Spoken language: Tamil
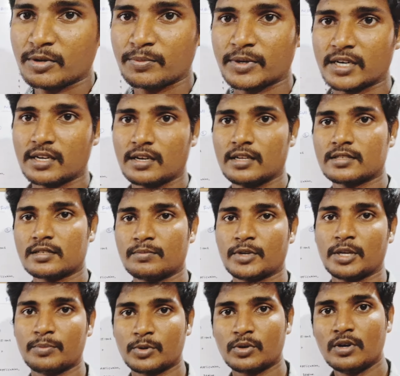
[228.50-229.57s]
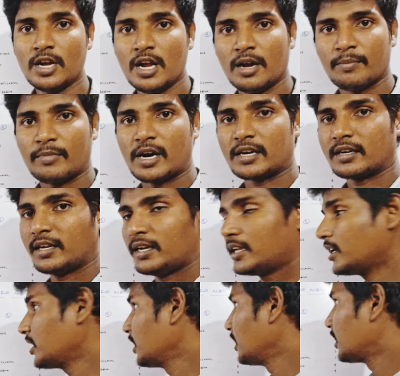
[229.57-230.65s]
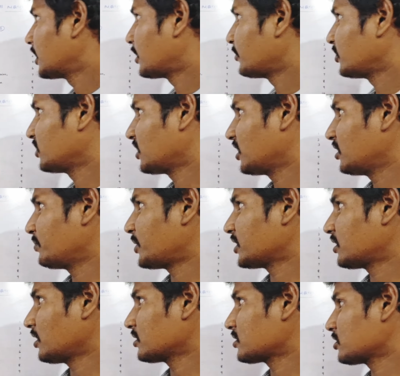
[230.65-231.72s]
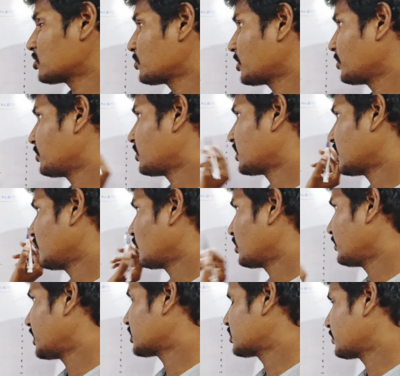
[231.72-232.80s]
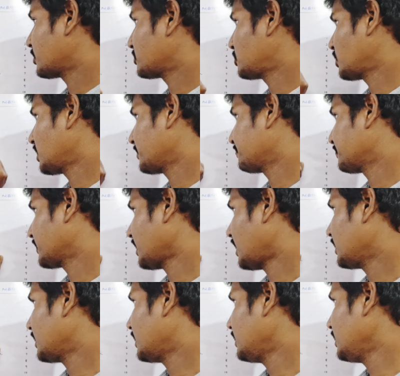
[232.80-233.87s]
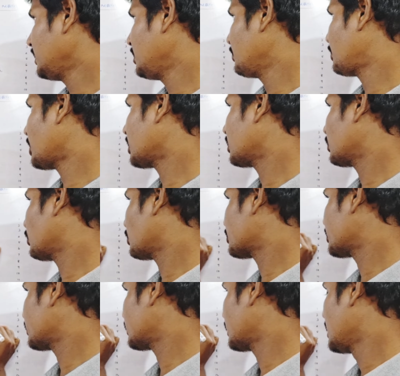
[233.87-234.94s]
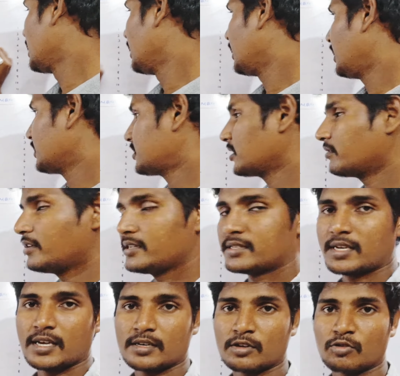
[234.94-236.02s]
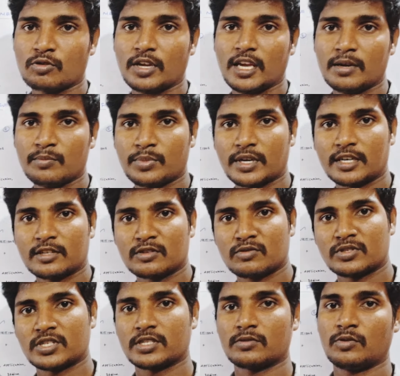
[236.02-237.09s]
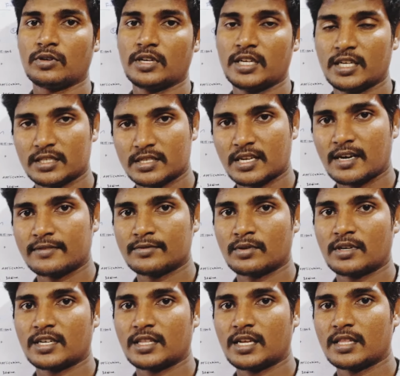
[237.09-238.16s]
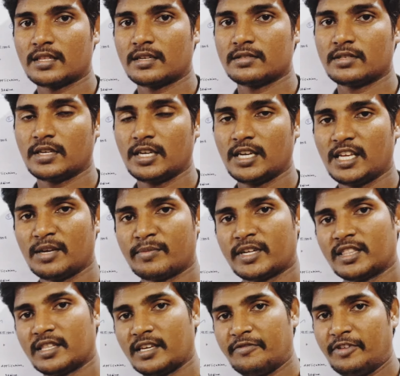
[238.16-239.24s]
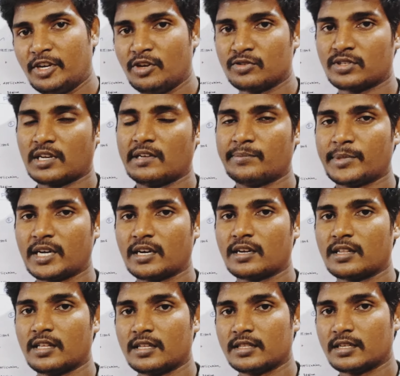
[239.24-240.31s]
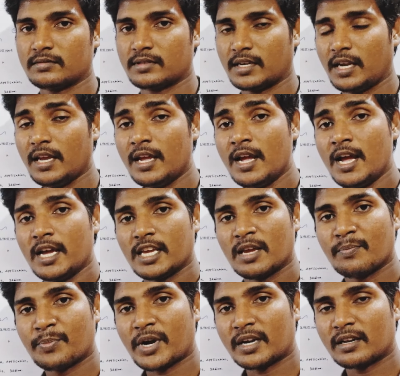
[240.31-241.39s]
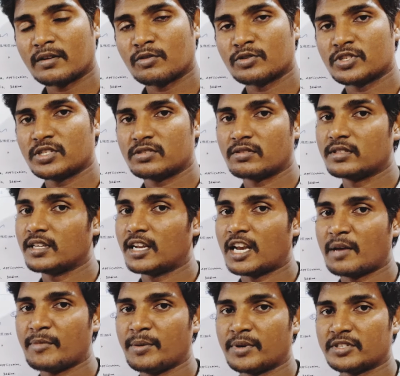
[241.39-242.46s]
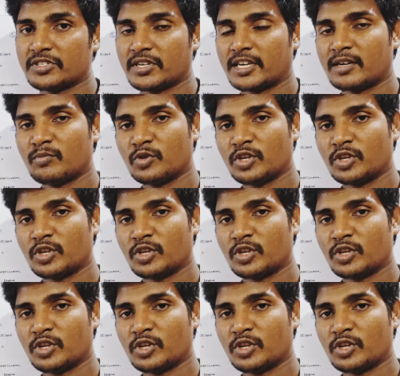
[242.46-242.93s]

நம்ம பன்னெண்டு லெசன் படிப்போம் பாட்னியில் நம்ம வந்து அது பத்து லெசன்ஸ் படிப்போம் அதனால ஒன் மார்க்ஸ் படிச்சிருக்கோம் அதுக்கடுத்து இம்பார்ட்டன்ட் கொஸ்டின்ஸ் லெசன் வைஸாக இருக்கக்கூடிய இம்பார்ட்டன்ட் கொஸ்டின் உங்கள் ஸ்டாஃப் சொல்கிறதா இருந்தாலும் சரி நீங்கள் மற்ற வீடியோஸில் பார்க்குறதா இருந்தாலும் சரி இம்பார்ட்டன்ட் கொஸ்டின்ஸ் வந்து எல்லாமே படிச்சிருங்க